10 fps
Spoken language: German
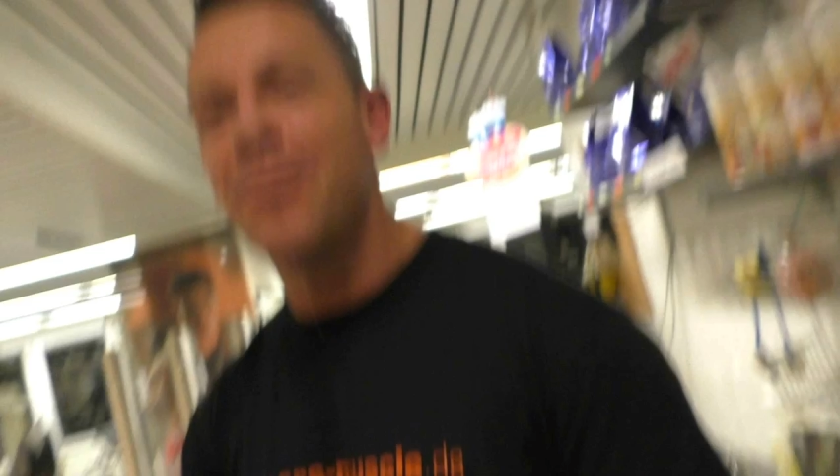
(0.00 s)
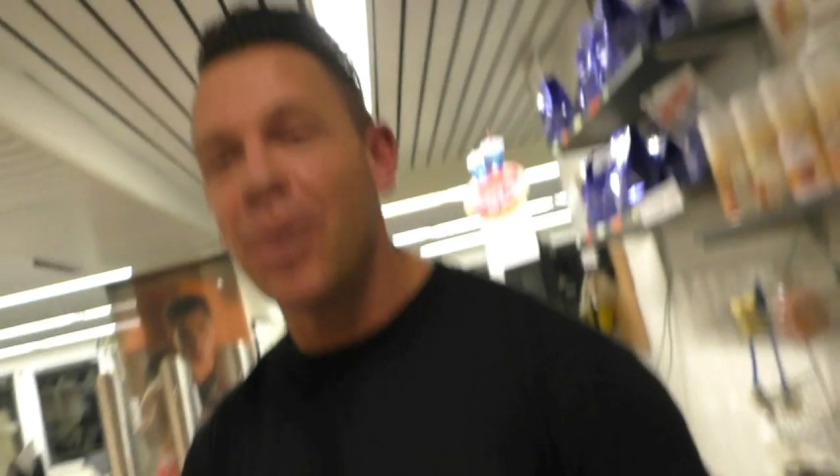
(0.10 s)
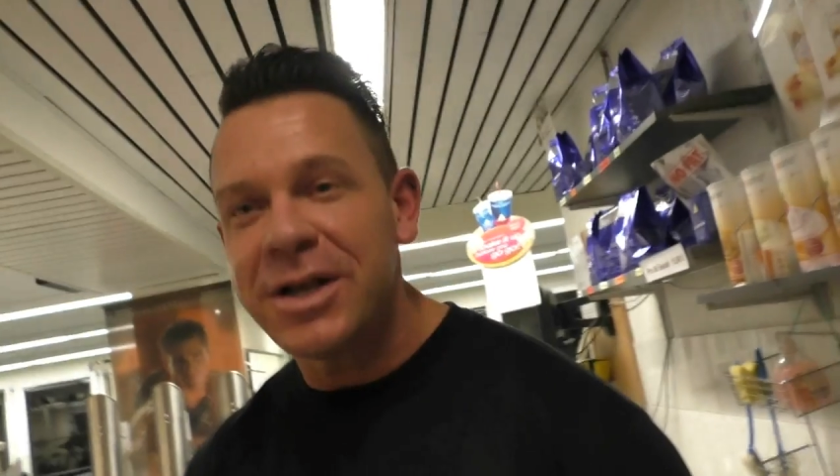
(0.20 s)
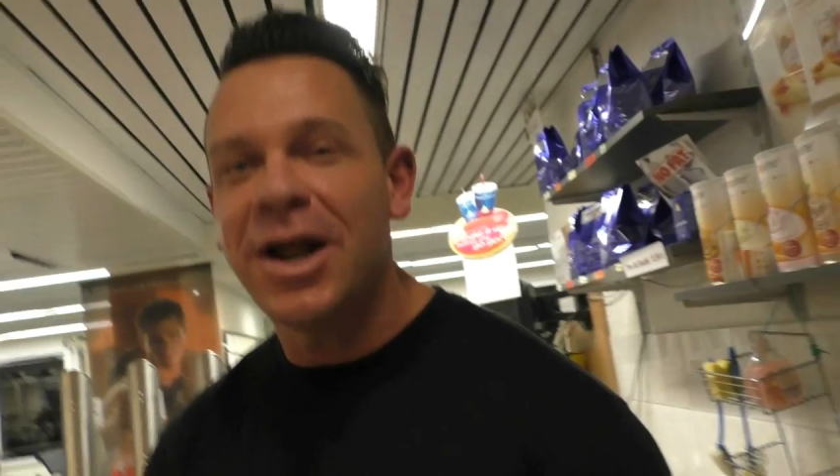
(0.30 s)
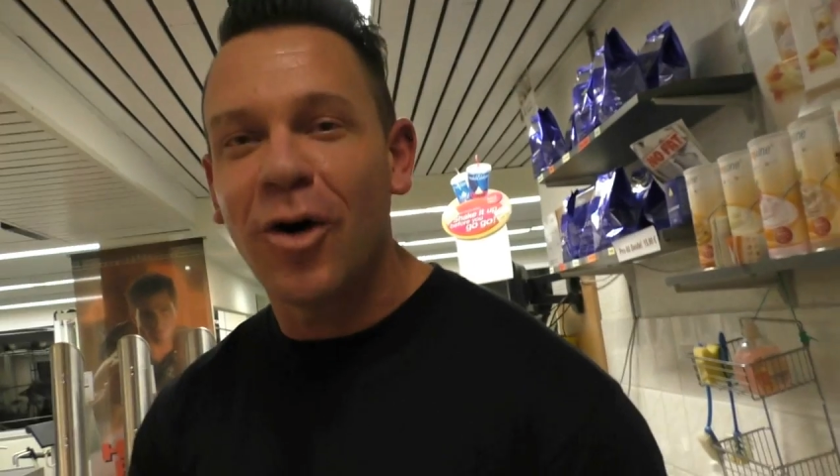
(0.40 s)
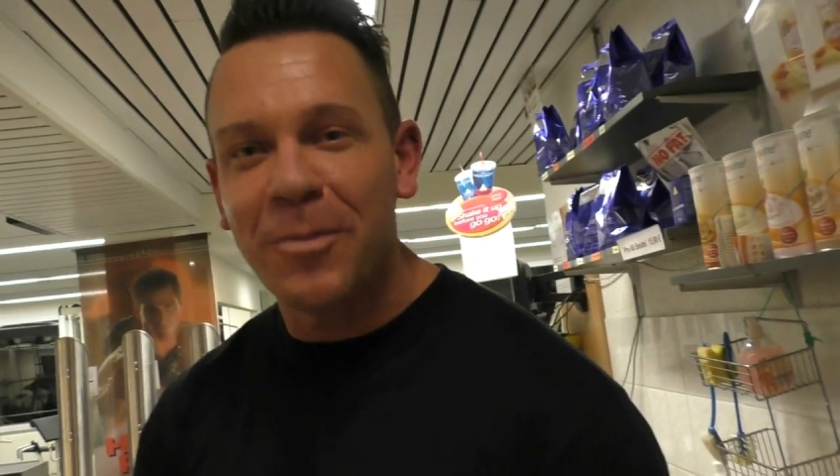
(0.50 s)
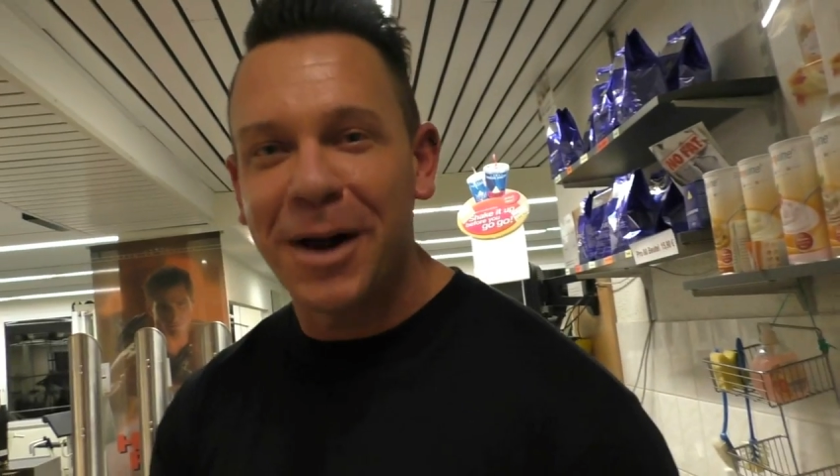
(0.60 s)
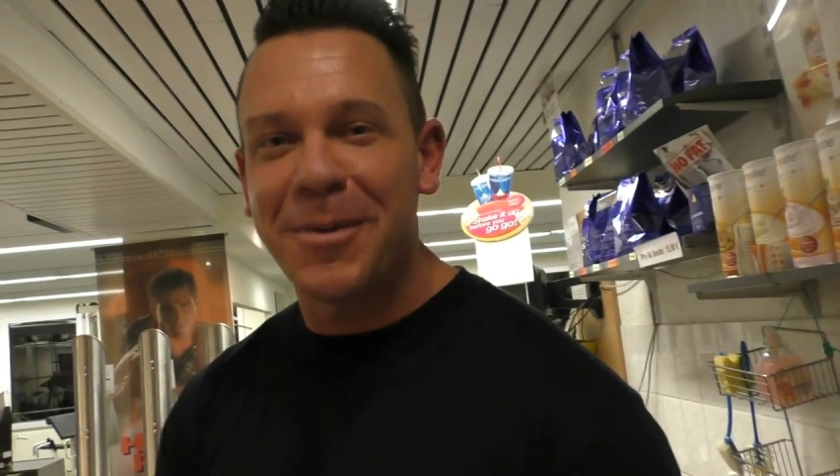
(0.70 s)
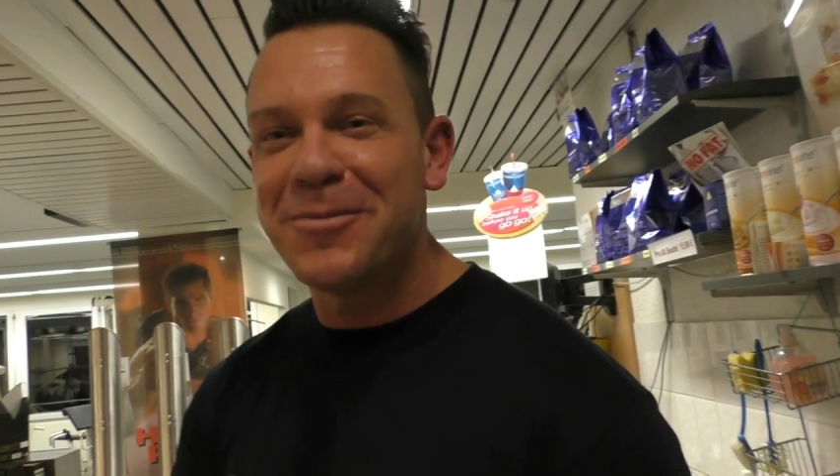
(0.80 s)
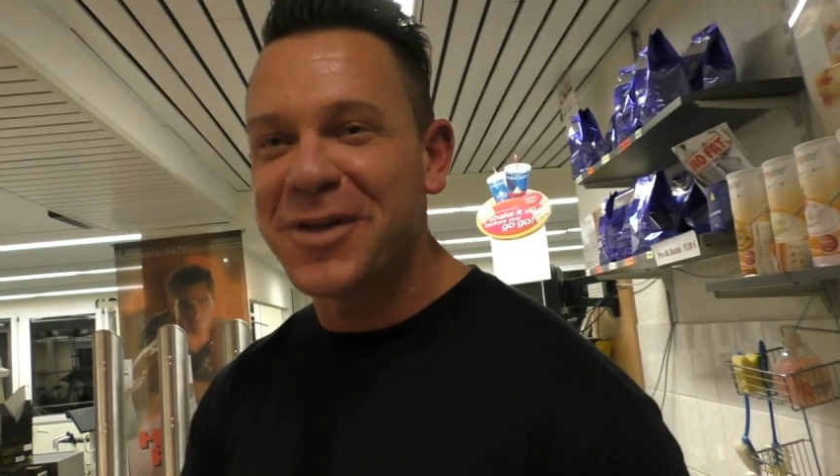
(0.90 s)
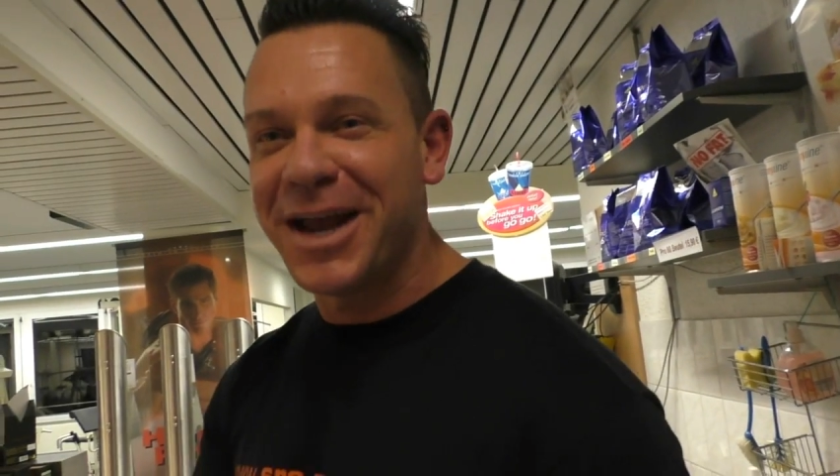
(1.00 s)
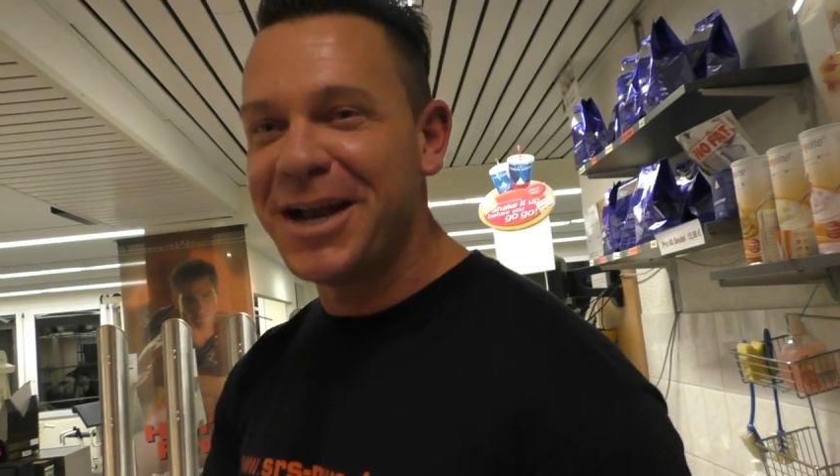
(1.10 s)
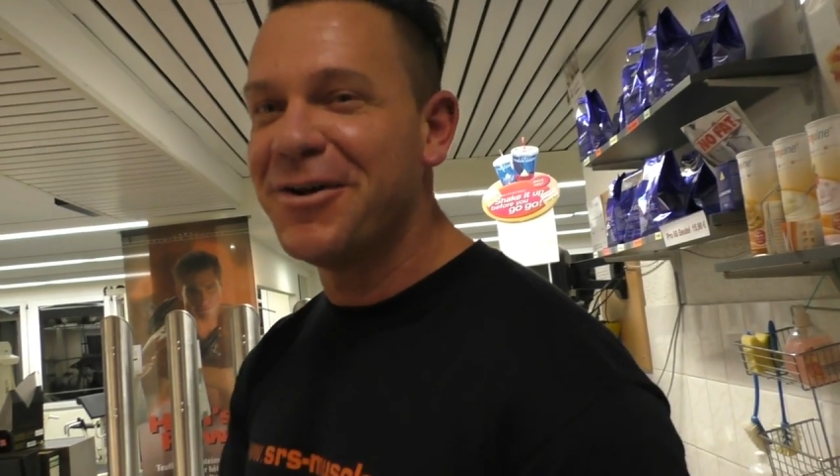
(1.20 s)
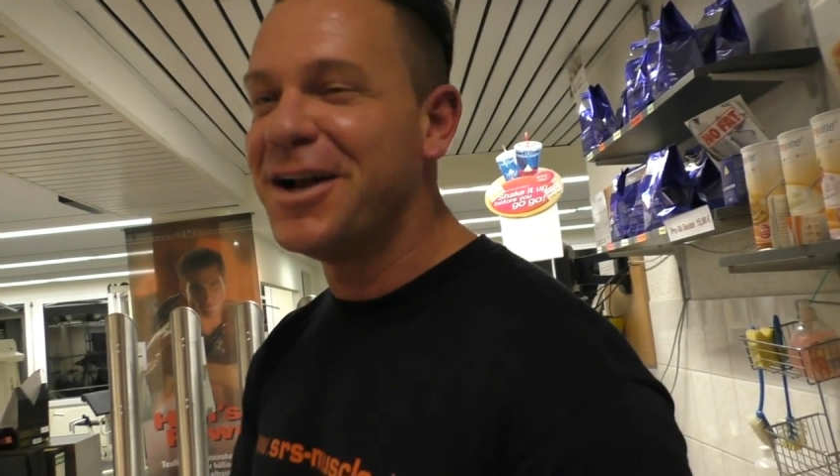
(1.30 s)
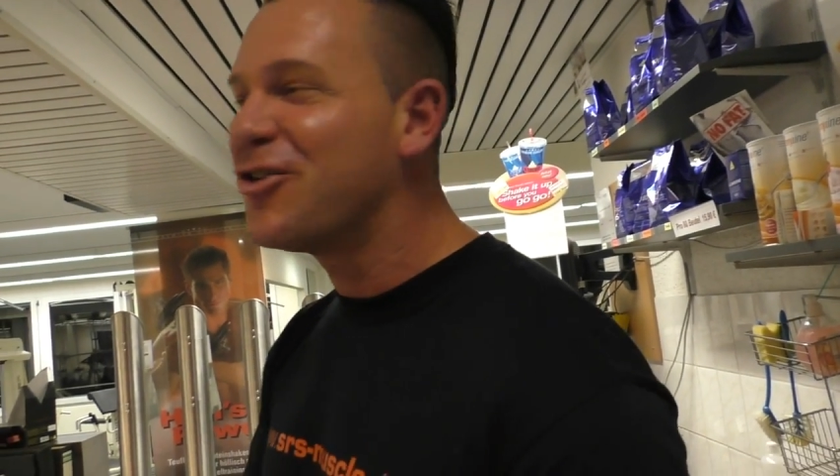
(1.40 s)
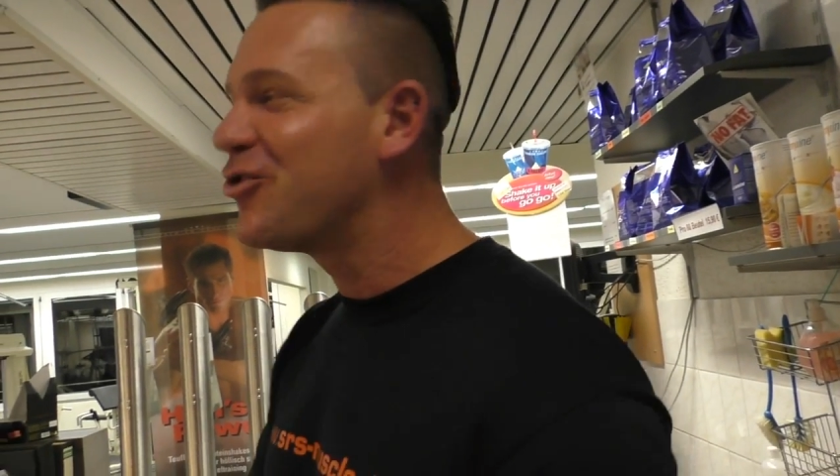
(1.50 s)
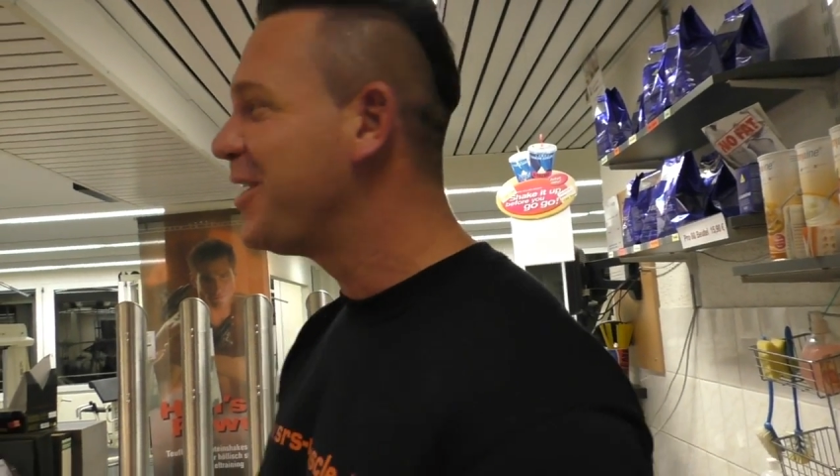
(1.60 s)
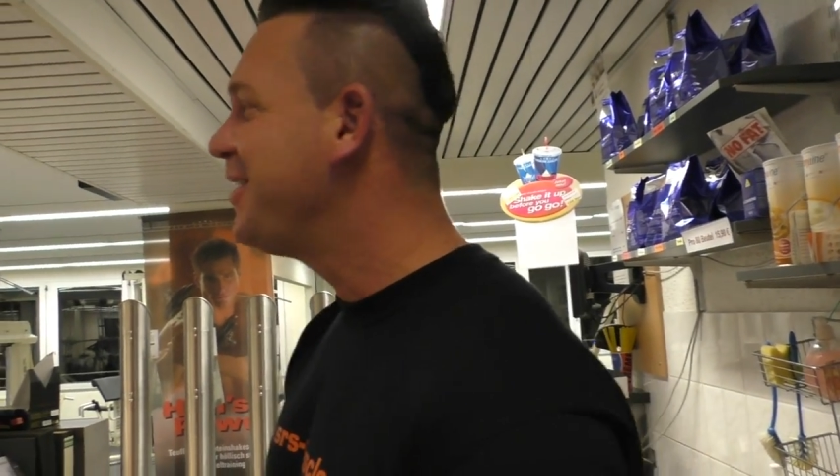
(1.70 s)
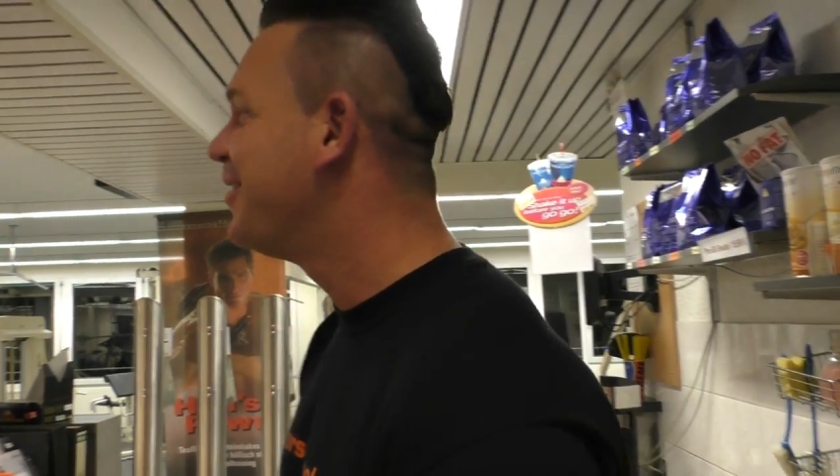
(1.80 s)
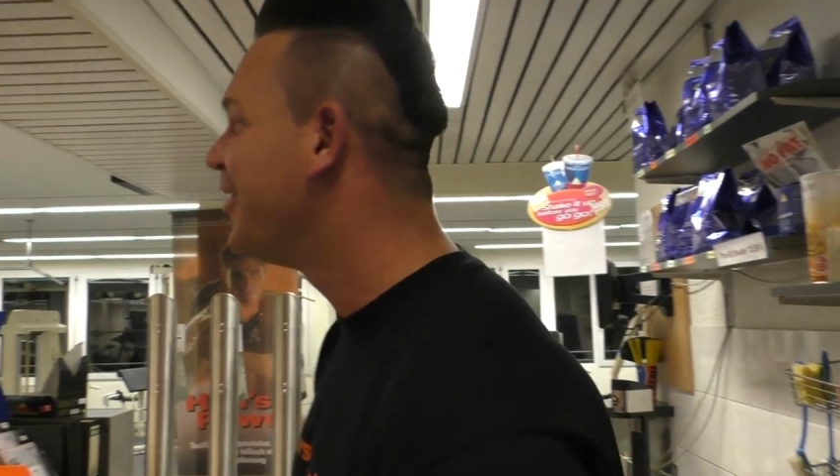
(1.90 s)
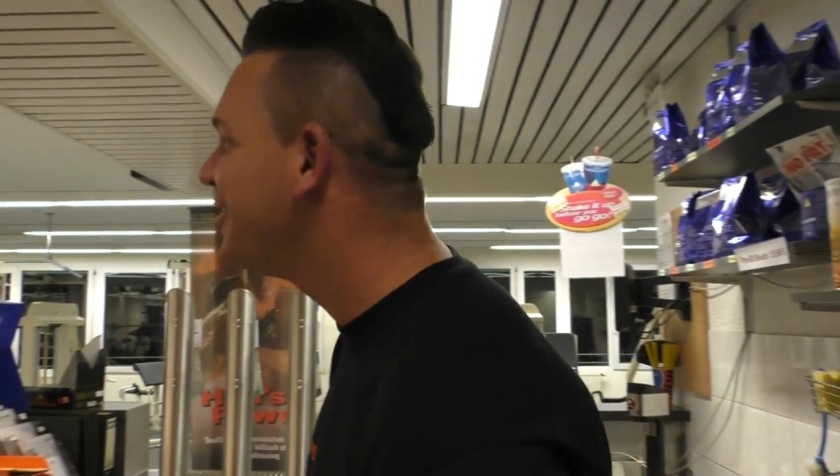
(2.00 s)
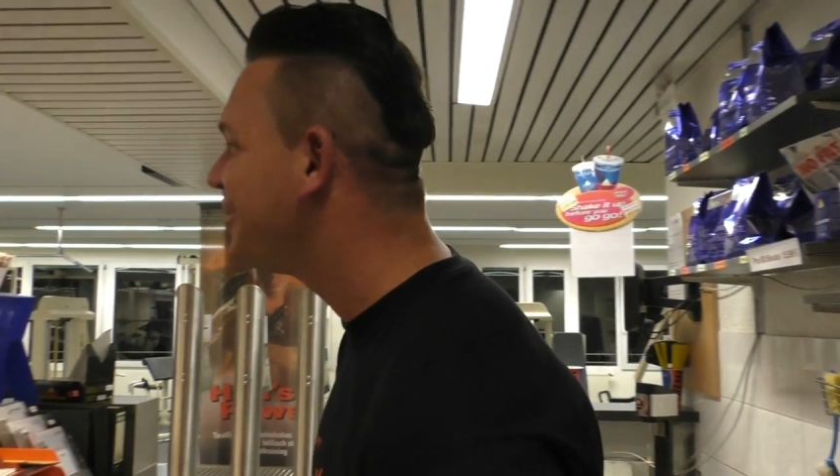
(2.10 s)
Klamotten auch mal beim Training, weil das stinkt